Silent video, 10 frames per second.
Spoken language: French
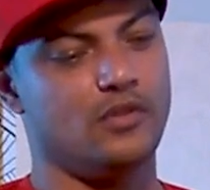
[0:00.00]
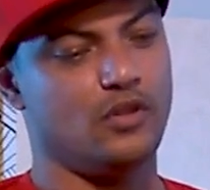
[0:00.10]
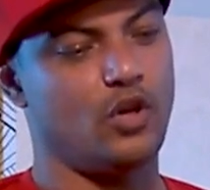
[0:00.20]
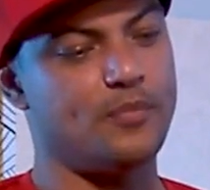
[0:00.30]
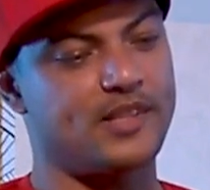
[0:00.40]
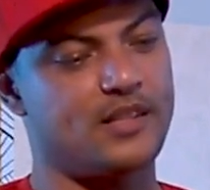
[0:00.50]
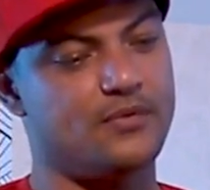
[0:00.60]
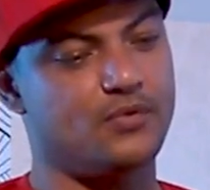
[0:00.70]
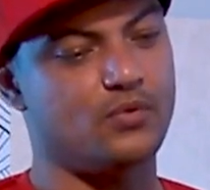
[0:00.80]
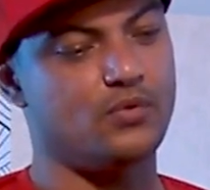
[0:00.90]
comme Salif,
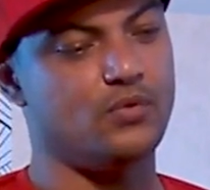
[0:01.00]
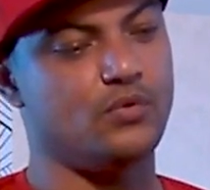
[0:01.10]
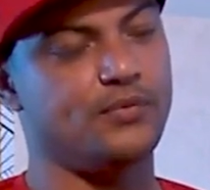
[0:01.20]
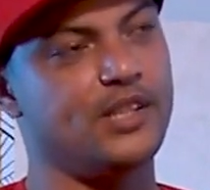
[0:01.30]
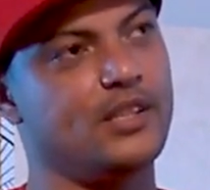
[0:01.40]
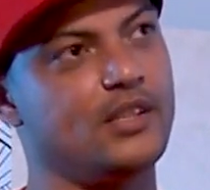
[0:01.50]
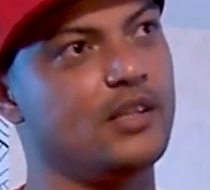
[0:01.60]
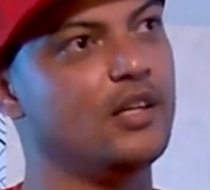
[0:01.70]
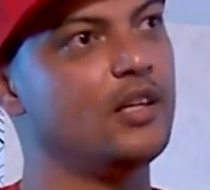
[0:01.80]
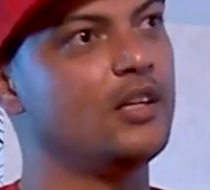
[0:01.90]
tu, fais des,
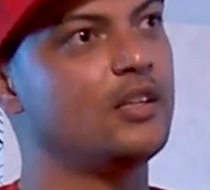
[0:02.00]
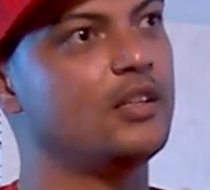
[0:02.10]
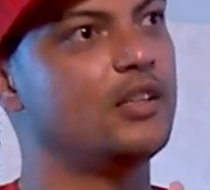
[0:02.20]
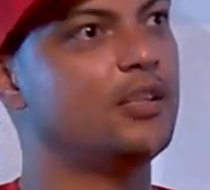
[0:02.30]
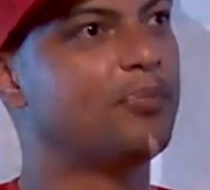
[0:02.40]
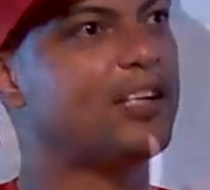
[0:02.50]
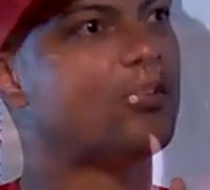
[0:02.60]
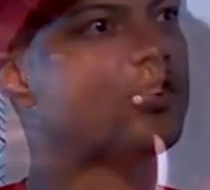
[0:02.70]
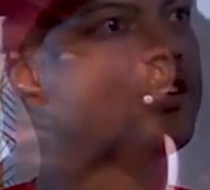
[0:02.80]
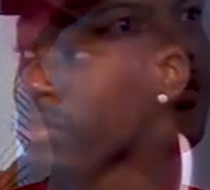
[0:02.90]
des
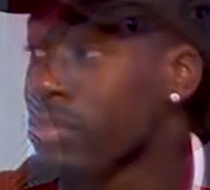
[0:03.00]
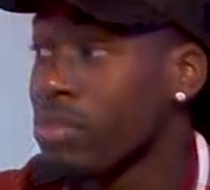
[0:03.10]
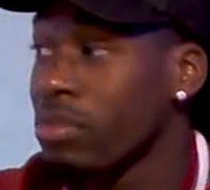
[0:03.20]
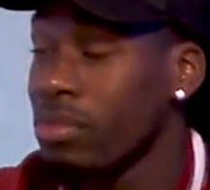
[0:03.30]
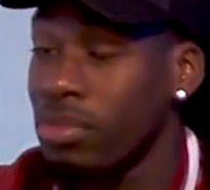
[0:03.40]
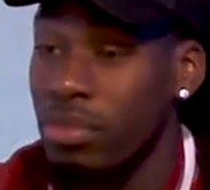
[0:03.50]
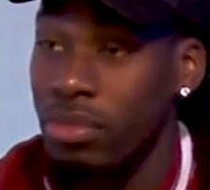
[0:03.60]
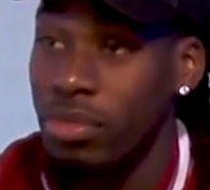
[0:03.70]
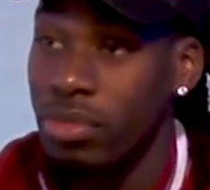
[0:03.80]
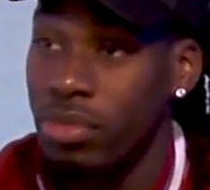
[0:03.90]
présentations ou des
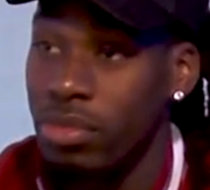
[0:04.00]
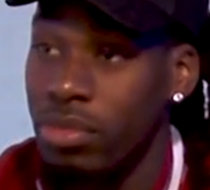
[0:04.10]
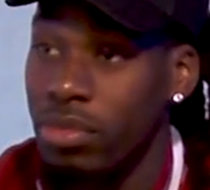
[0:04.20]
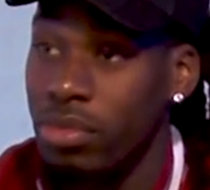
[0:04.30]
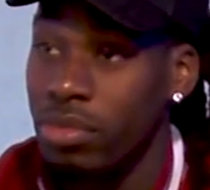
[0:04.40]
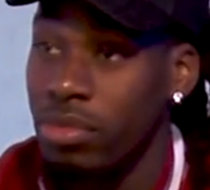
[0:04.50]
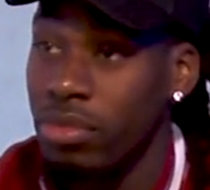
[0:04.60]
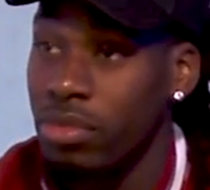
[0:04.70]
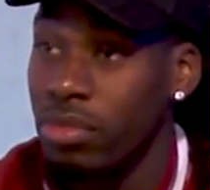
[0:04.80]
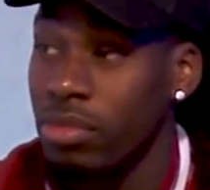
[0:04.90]
danses avec les Twins
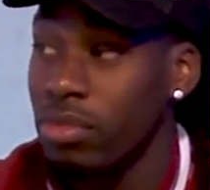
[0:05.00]
ou